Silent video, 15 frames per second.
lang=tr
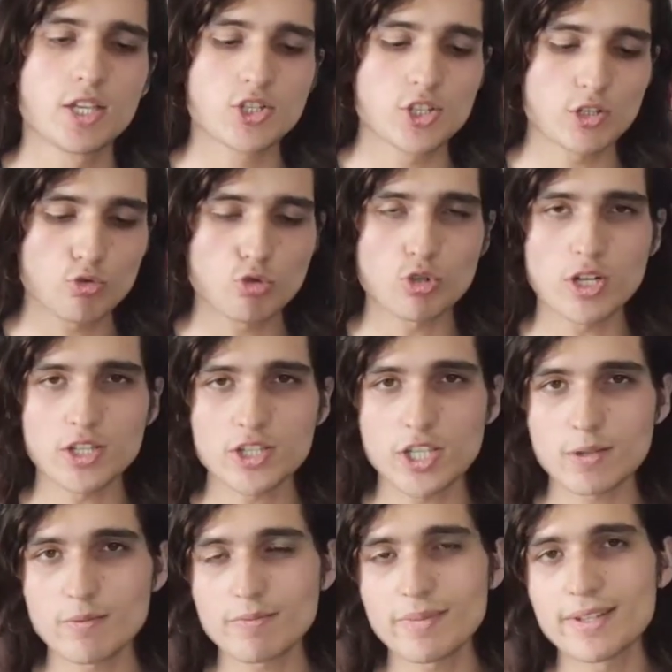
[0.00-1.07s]
Şimdi Kur'an-ı
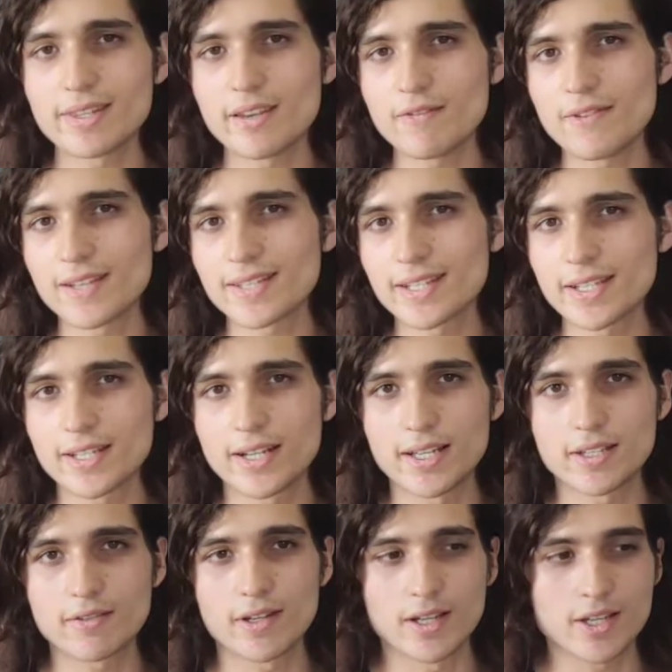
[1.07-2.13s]
Kerim'in birden fazla
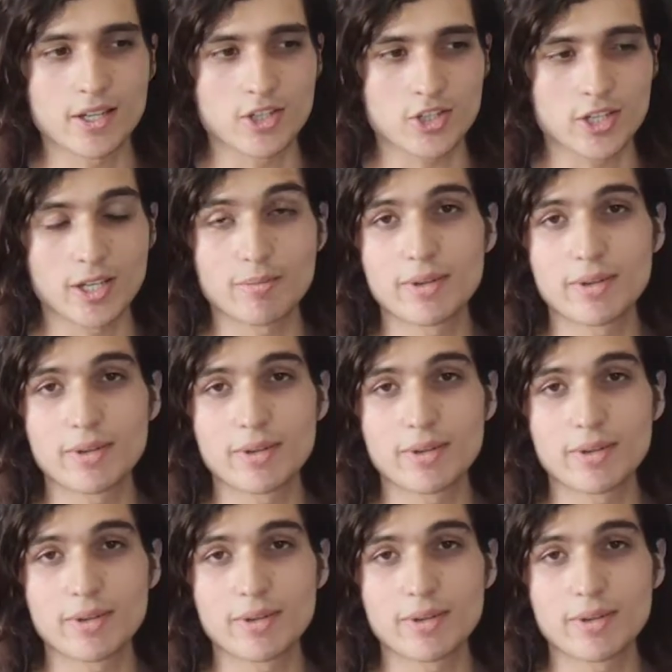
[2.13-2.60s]
kıraati var arkadaşlar.